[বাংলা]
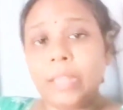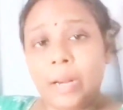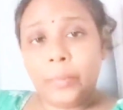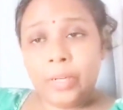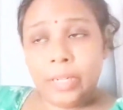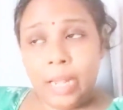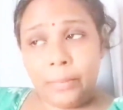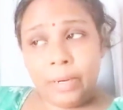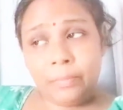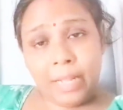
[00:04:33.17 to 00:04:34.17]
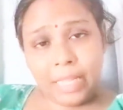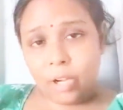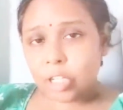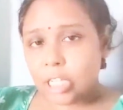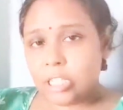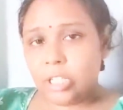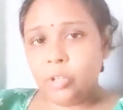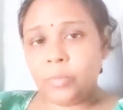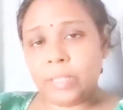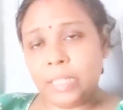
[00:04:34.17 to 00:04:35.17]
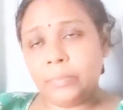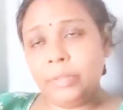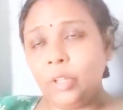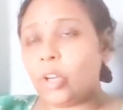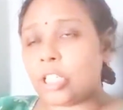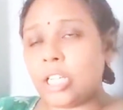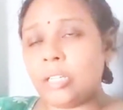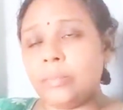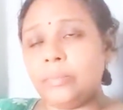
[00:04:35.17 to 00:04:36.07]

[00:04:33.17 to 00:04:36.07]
তারপরে আবার মাথা ঘষা ছিল মাথা নিয়েও ঘষা